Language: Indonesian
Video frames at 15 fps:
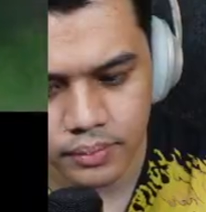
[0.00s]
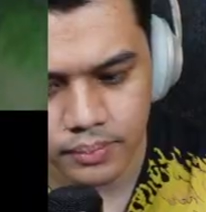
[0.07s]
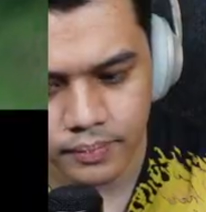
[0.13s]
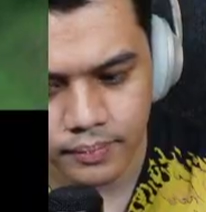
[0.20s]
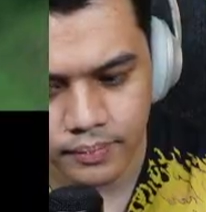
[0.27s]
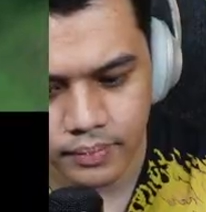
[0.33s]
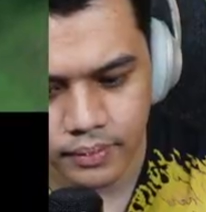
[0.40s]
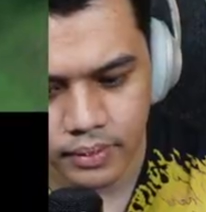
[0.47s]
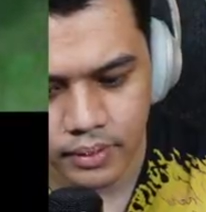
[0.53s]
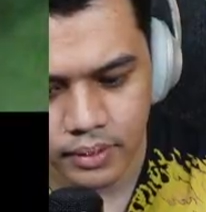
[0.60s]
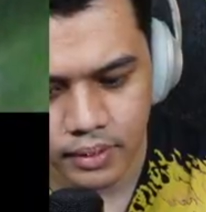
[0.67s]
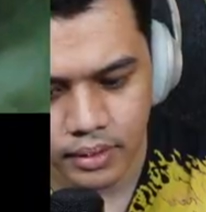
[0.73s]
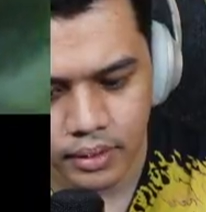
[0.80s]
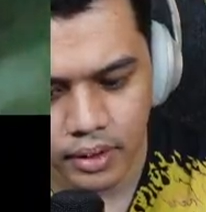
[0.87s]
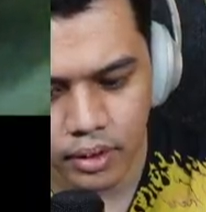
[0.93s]
mau konsil, gua mau
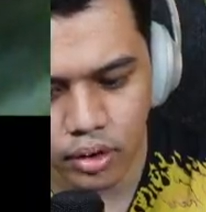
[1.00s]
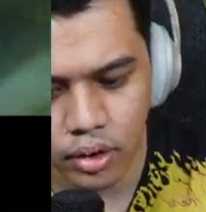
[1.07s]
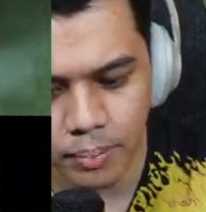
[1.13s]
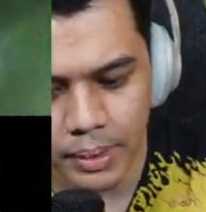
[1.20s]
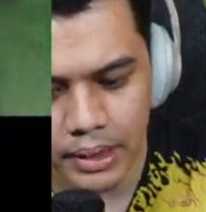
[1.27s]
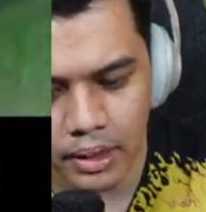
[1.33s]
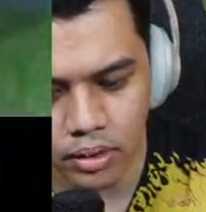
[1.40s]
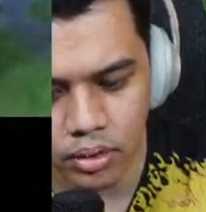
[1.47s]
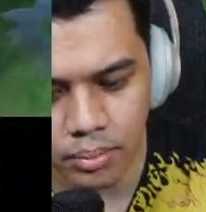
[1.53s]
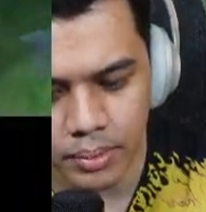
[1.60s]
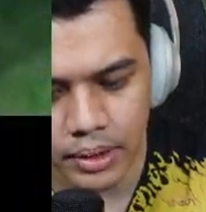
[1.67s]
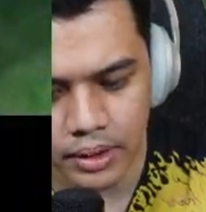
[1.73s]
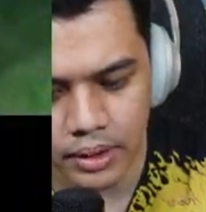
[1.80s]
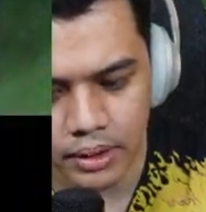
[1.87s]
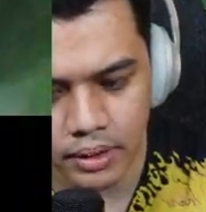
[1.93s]
konsil. Ya, lu ke belakang, lu ke
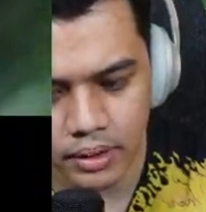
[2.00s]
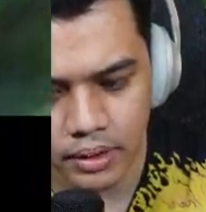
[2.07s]
belakang.